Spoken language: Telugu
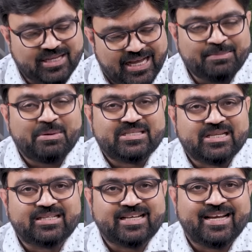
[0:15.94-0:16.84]
జానీ
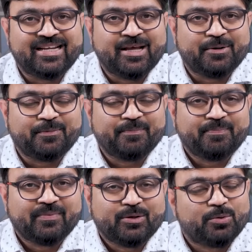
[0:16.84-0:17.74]
మాస్టర్ జాయిన్ అయ్యారు
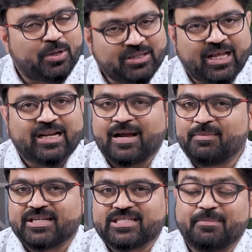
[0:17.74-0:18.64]
కొణతాల
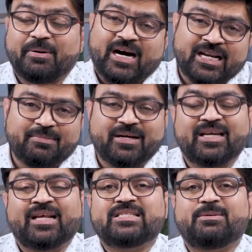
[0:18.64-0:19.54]
రామకృష్ణ భారీ
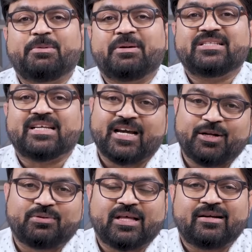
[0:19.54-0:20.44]
బహిరంగ సభ పెట్టి
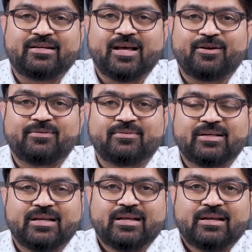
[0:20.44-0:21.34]
జాయిన్ అవుతానంటున్నారు
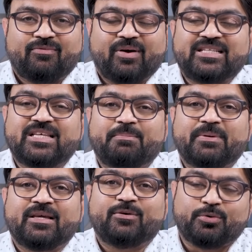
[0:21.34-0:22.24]

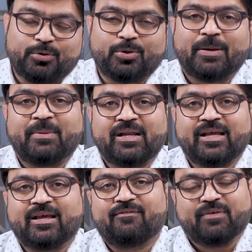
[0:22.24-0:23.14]
వైసీపీ గూడూరు
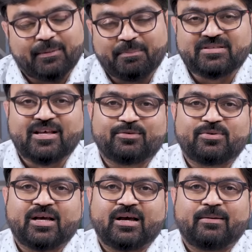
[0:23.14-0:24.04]
ఎమ్మెల్యే వరప్రసాద్
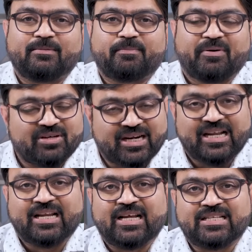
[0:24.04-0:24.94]
కూడా పవన్
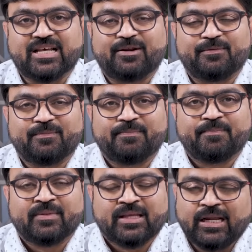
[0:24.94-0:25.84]
కళ్యాణ్ కలిశారు
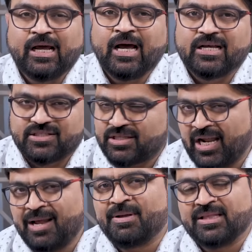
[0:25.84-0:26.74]
ఇలాగా
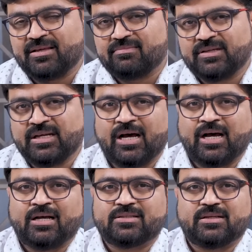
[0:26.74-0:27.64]
చాలామంది ఇంకా
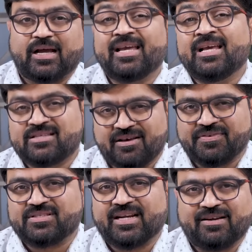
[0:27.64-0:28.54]
ఐఏఎస్
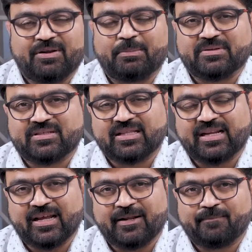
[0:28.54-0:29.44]
ఆఫీసర్ ఆయన వరప్రసాద్
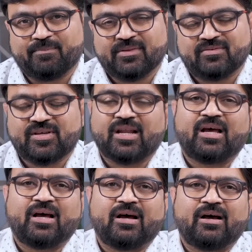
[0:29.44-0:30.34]
అని ఆయన చాలా